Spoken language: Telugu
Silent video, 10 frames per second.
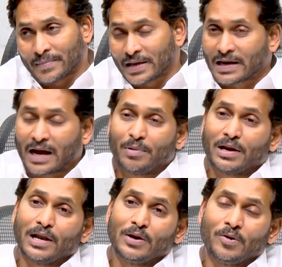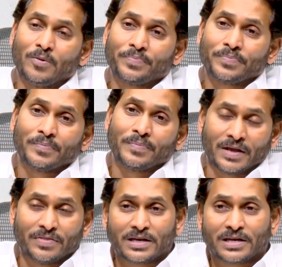మీ గ్రామాలలో మీ
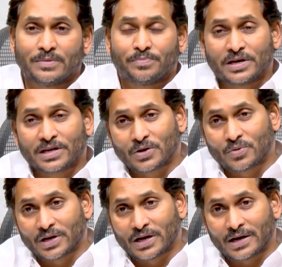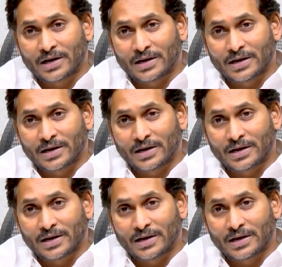అందరికీ ఇప్పటికీ కూడా